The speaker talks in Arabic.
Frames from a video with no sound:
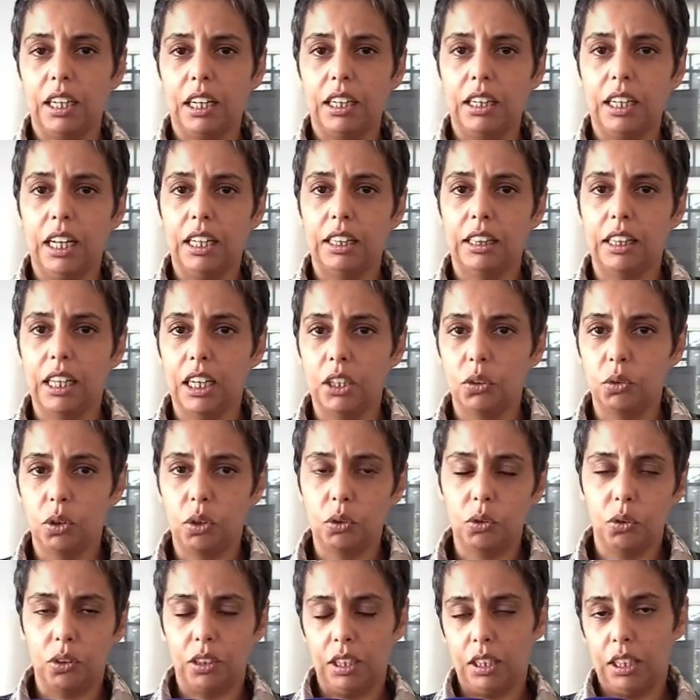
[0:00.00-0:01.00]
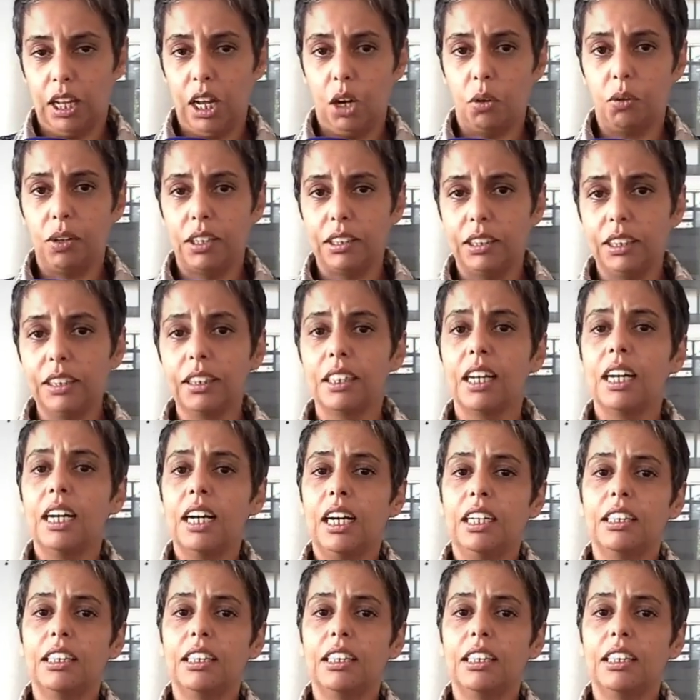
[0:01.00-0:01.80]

تاع العضات وهذول الحوادث